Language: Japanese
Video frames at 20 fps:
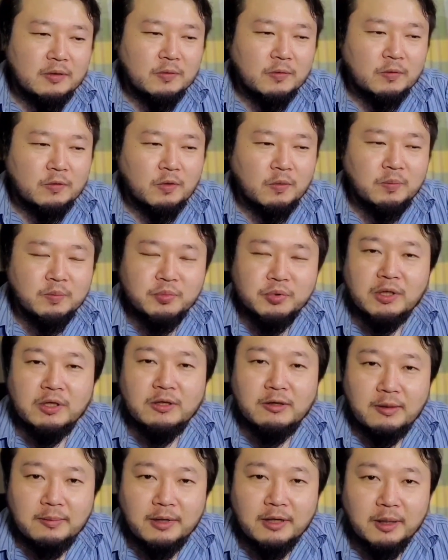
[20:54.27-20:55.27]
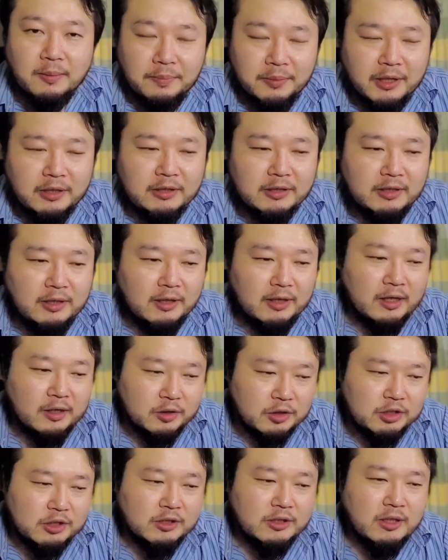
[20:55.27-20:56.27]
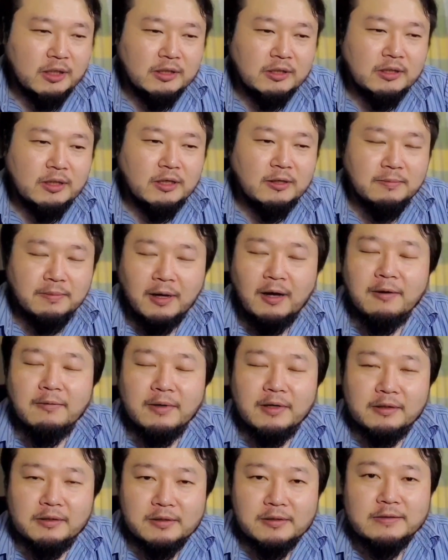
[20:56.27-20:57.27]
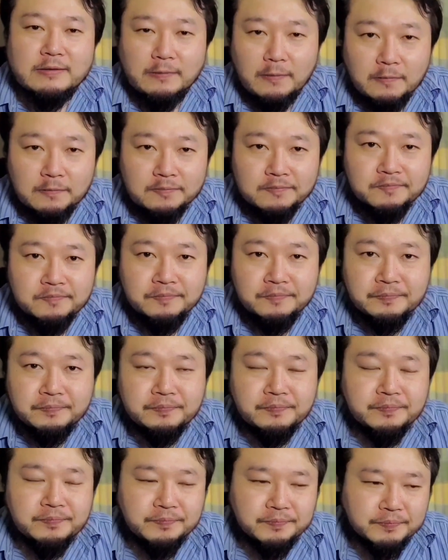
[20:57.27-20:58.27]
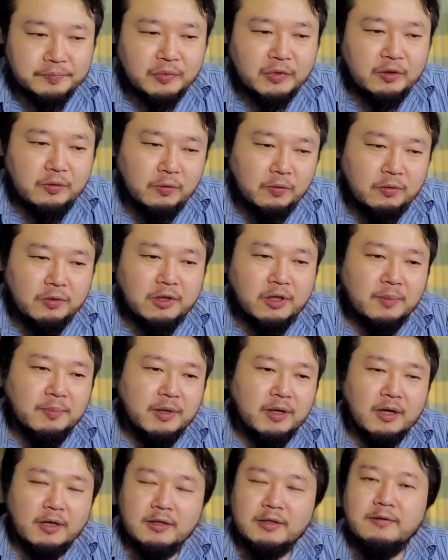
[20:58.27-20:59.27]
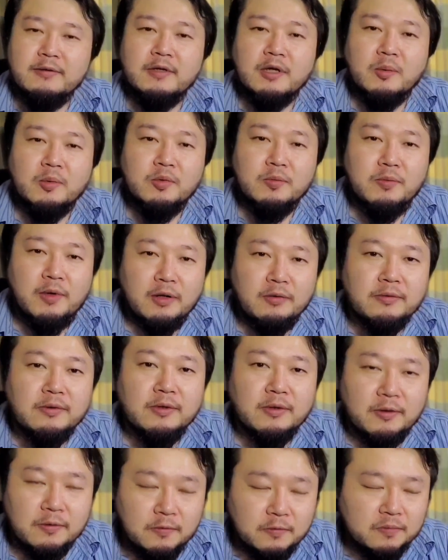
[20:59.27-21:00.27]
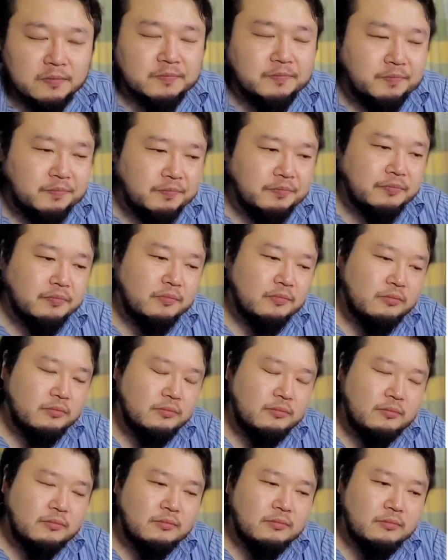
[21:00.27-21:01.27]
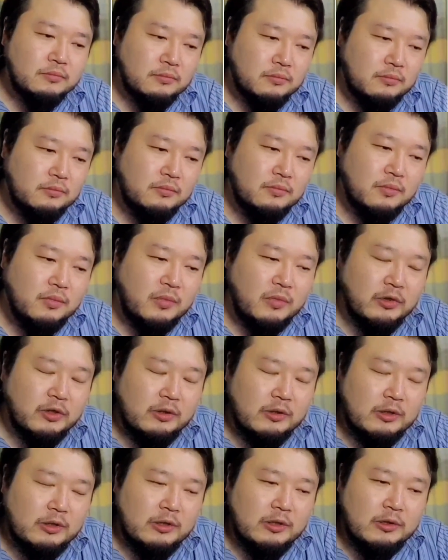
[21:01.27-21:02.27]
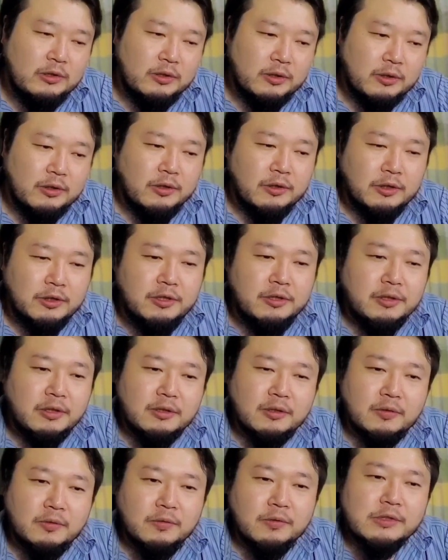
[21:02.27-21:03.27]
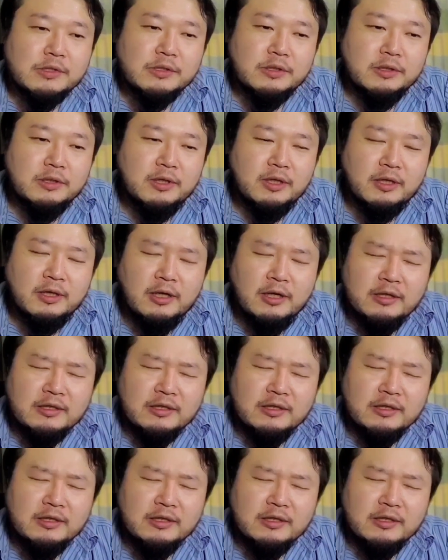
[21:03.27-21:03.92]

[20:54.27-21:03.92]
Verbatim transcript: トップで言えばやっぱりギャラクシーだったりファーウェイですよ。うん。ここにはやっぱかなわない部分もあるんだけど、うん。なかなかいいなっていうところですね。で、